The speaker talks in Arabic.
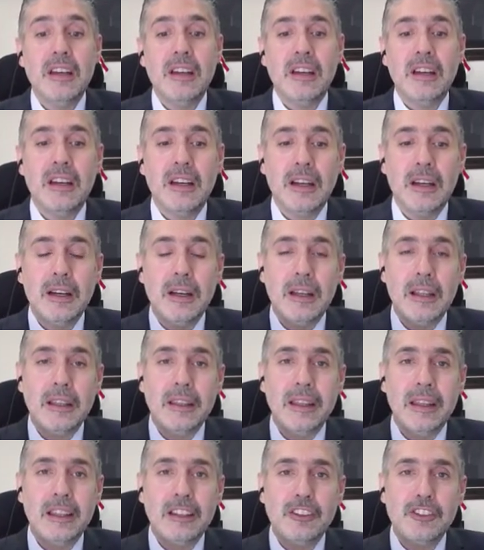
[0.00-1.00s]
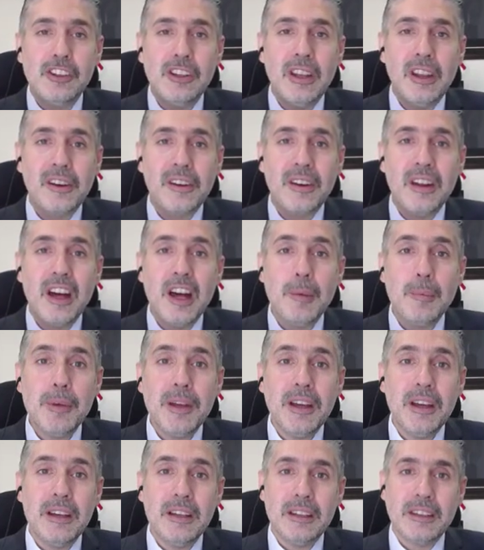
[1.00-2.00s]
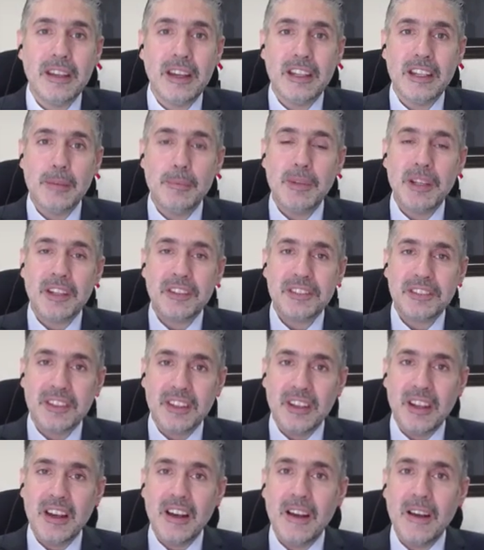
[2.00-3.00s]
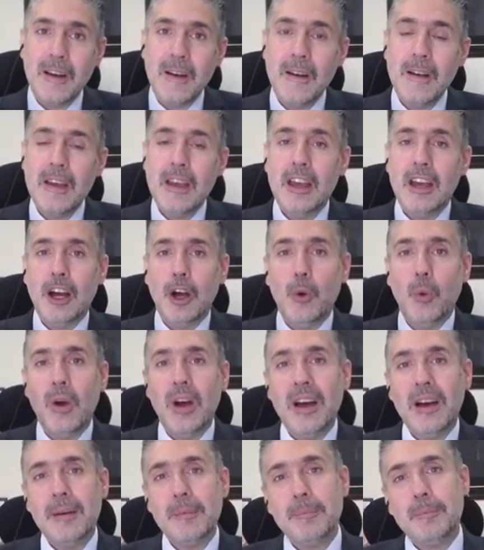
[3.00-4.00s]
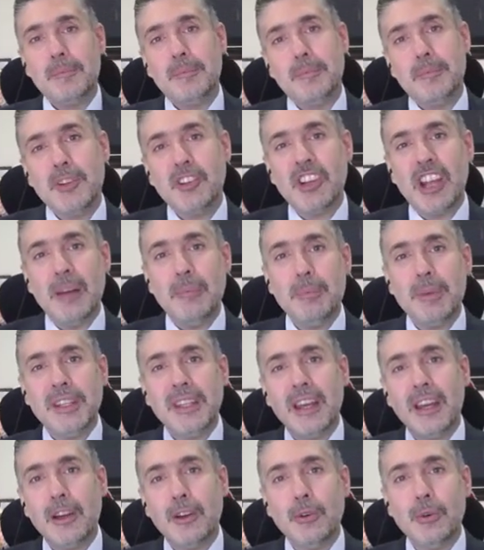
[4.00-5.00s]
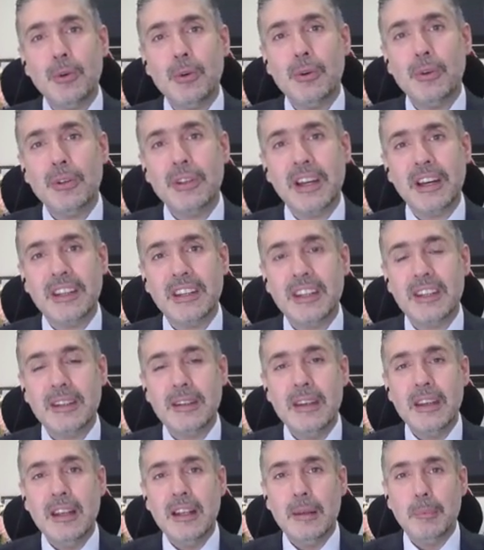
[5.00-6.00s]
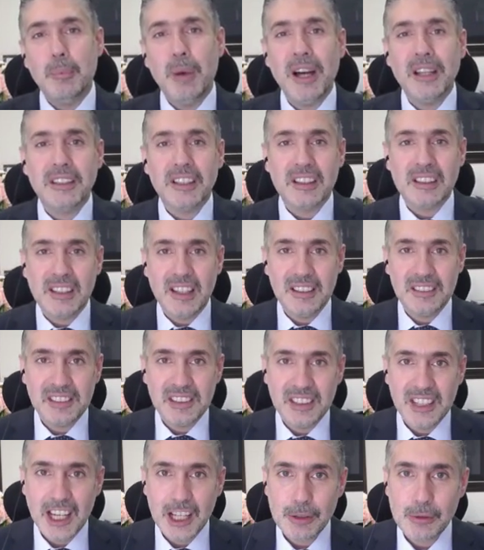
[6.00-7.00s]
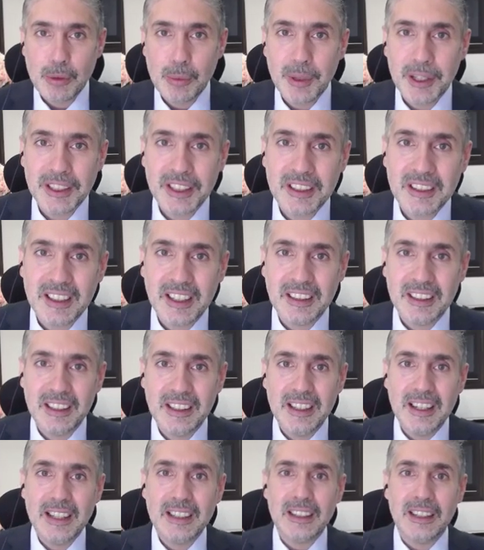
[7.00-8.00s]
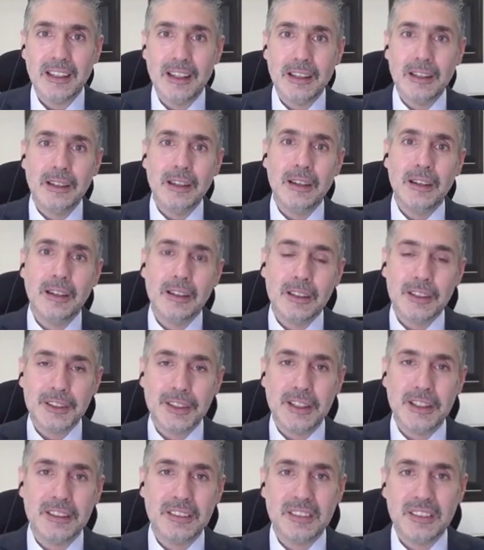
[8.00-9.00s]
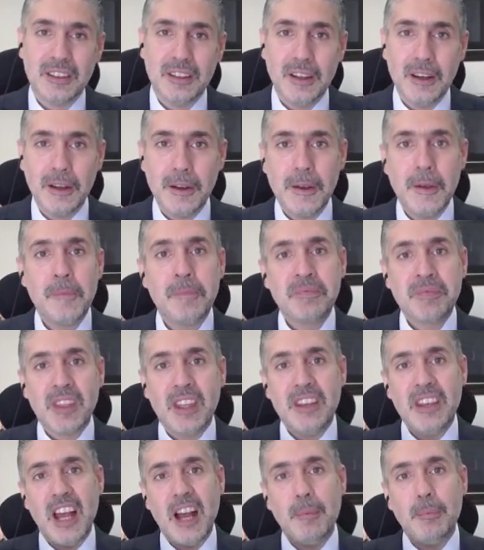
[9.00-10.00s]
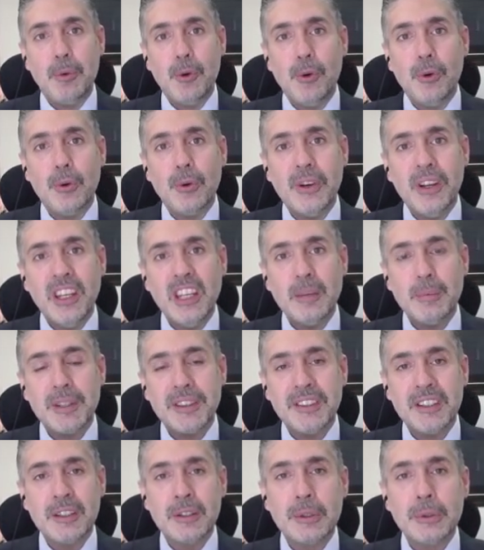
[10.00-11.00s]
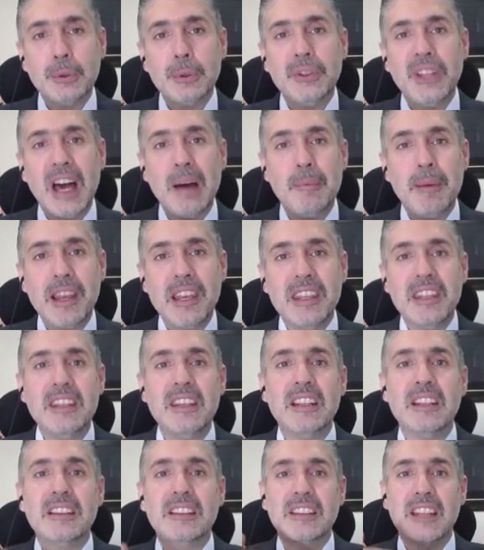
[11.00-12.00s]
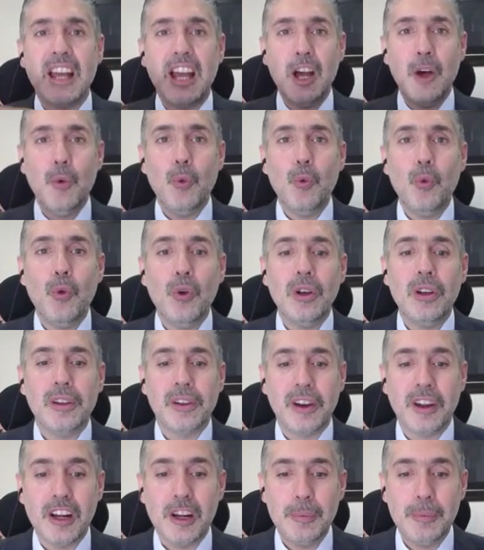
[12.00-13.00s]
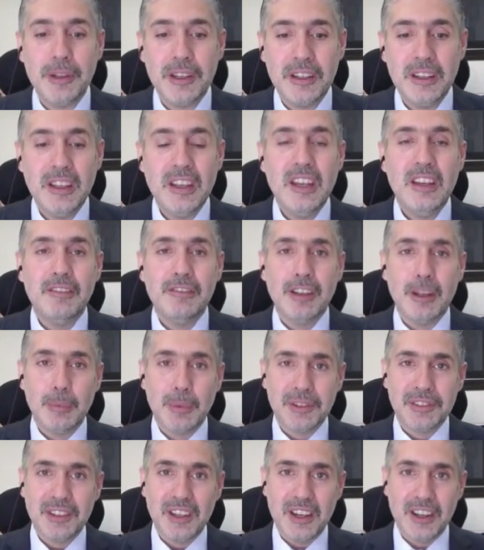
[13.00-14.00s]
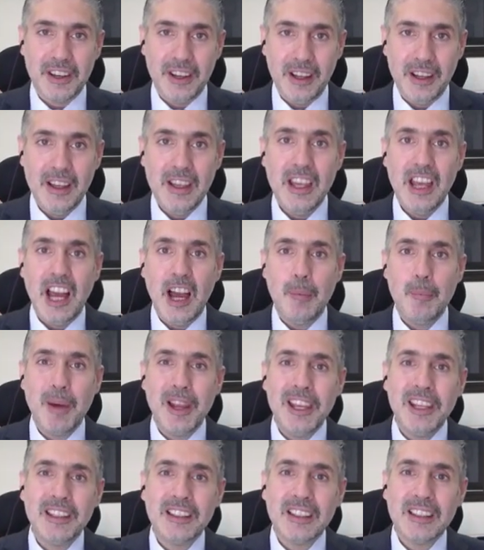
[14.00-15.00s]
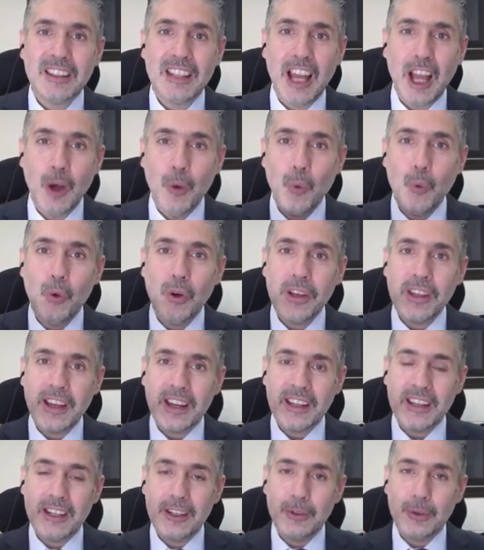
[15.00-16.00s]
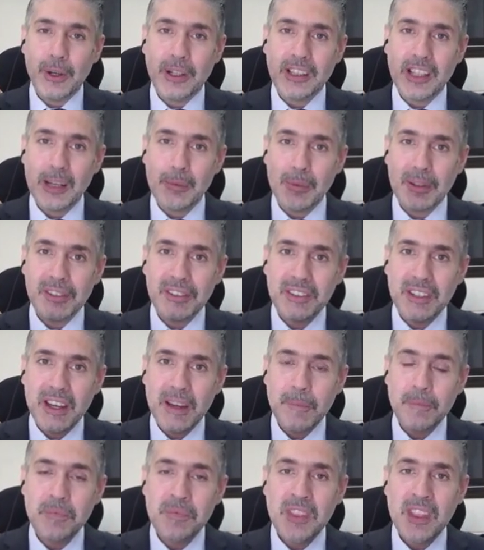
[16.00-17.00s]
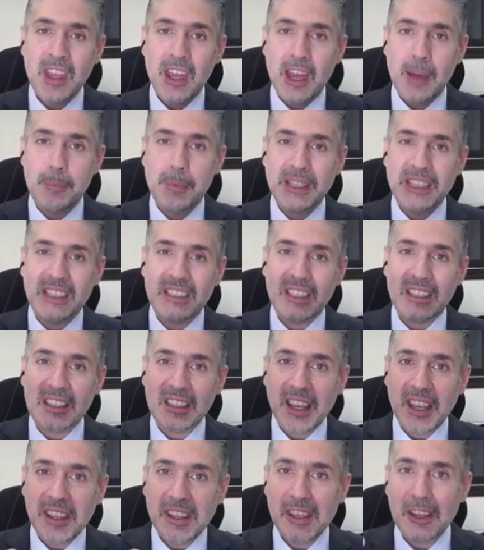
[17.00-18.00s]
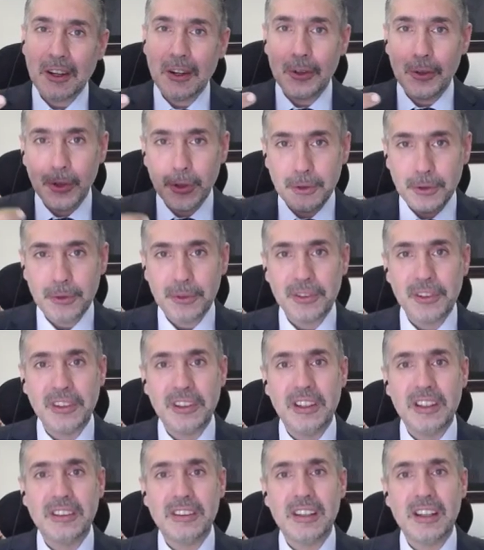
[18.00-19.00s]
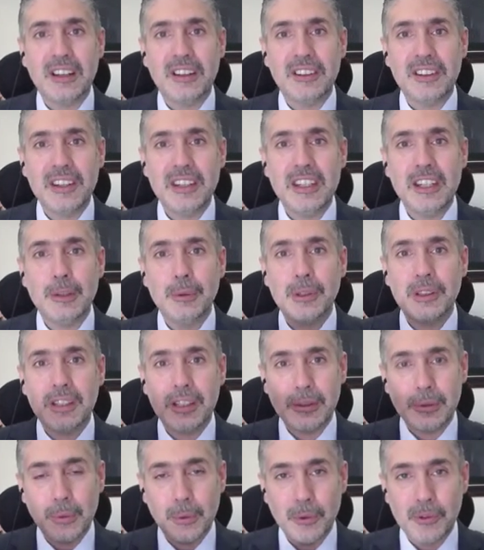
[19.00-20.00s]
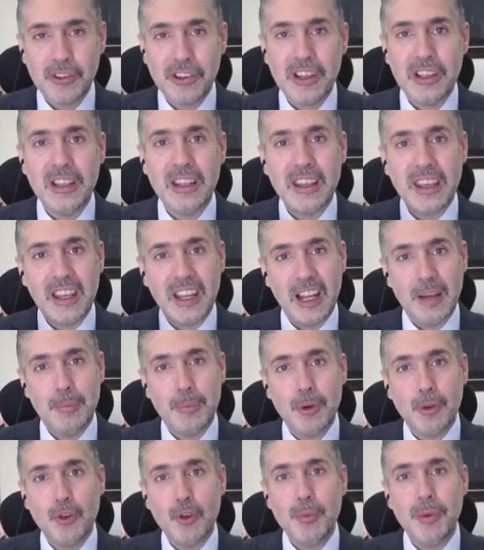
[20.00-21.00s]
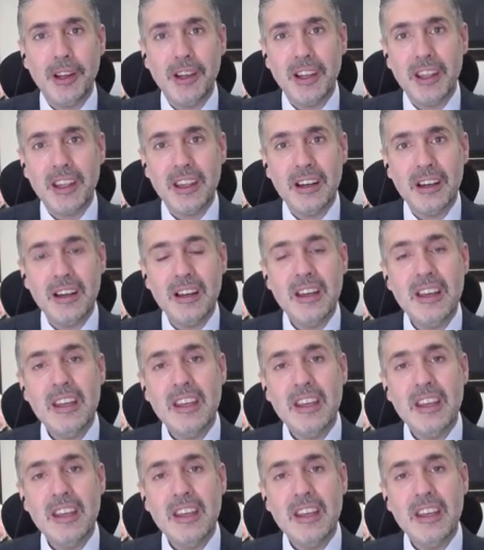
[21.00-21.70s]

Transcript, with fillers: آه، الجيل الرابع يعني من الصناعة هو مش عم بيدخلوا يعني بعض التحسينات وبعض التعديلات على القطاع الصناعي هن عم بيقولوا نحن بدنا نقود عملية تحول رقمي في المصانع عمليه التحول يعني انه هذا المصنع آه، بدها تتغير الاسس التقنيه والتكنولوجيه اللي كان عم بقوم عليها